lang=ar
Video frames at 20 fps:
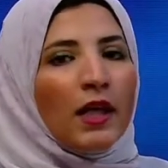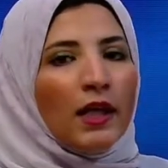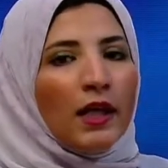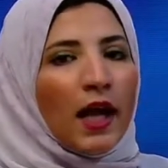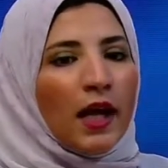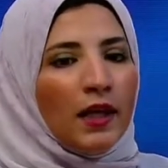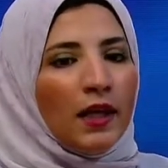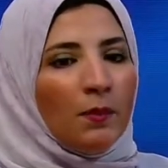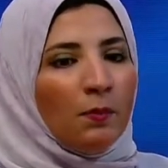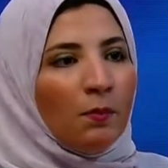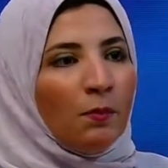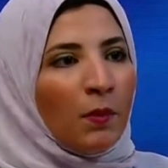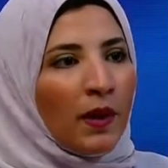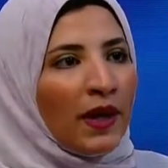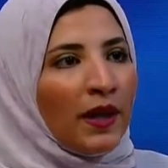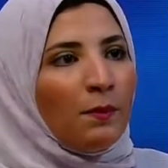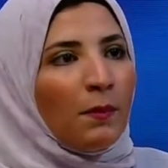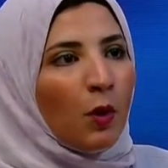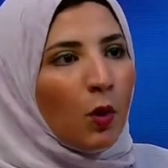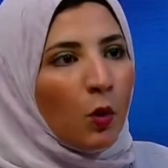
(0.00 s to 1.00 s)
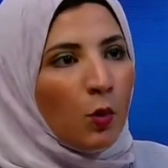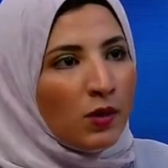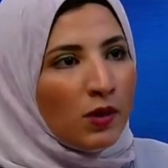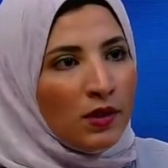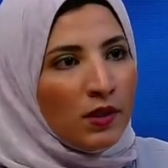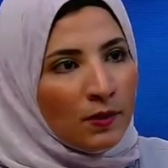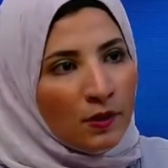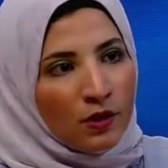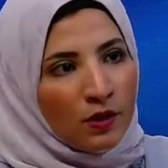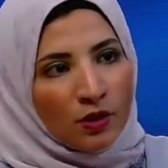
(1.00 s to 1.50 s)
يعني غير ملحوظ
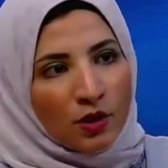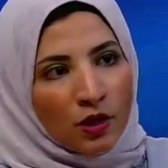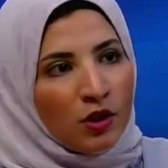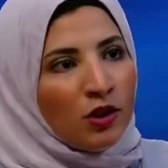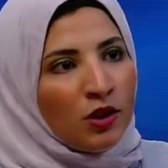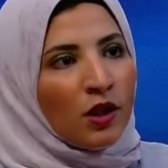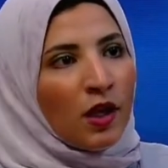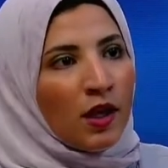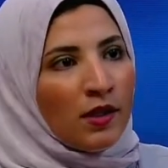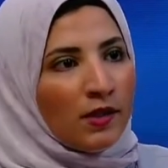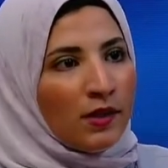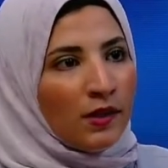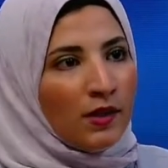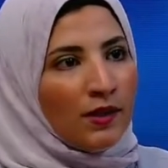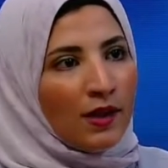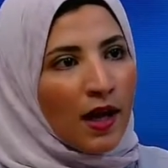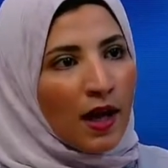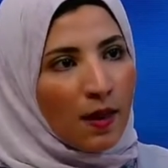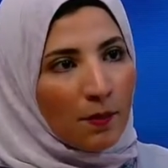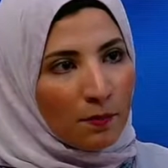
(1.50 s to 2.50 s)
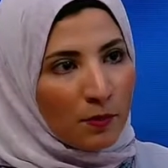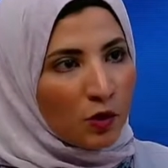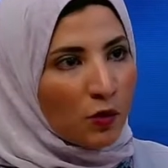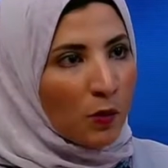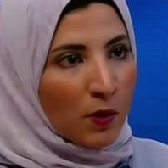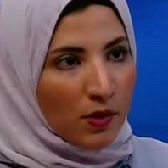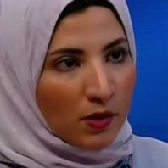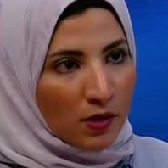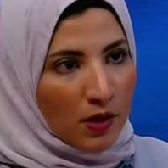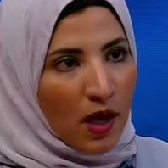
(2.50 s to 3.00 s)
انت ما تقدريش تلاحظي ان ده
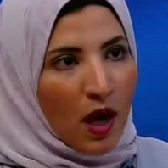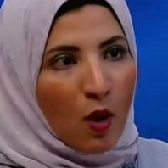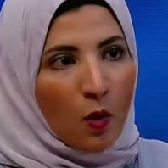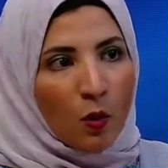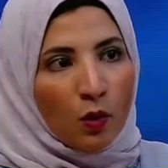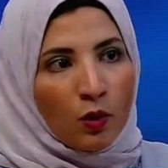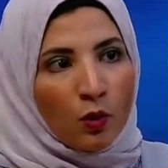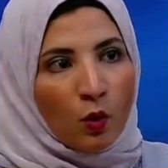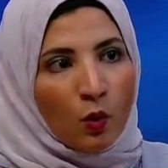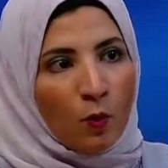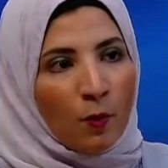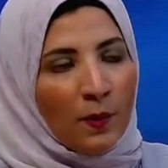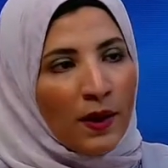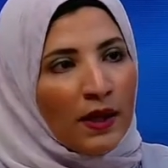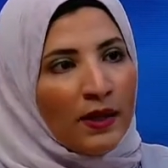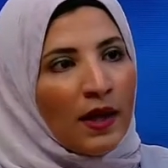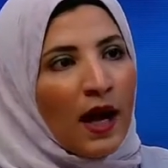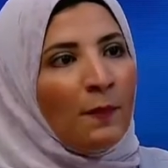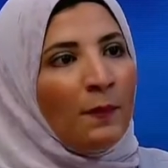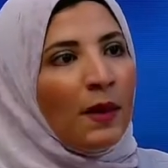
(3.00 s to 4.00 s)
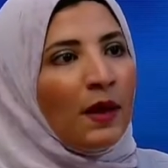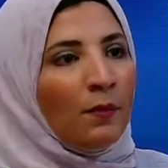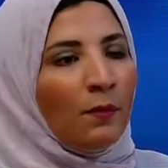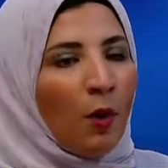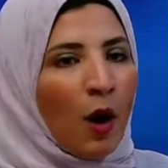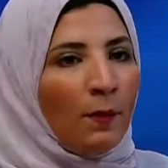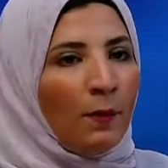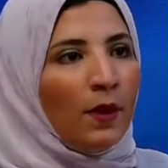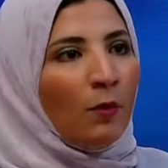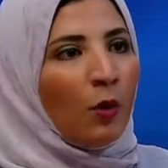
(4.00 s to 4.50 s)
مش مصري او انه بيتعامل
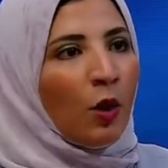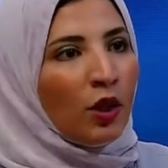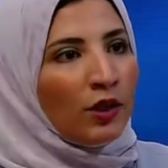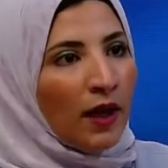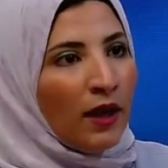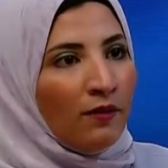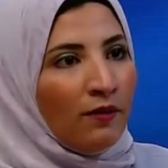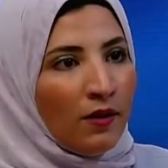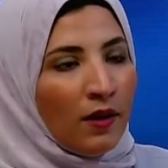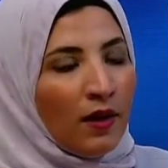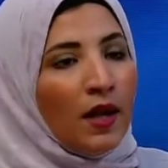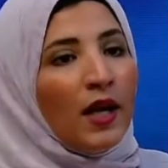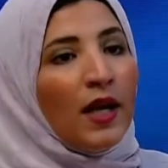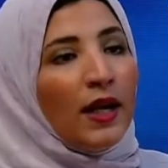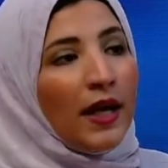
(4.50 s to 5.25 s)
معامله مختلفه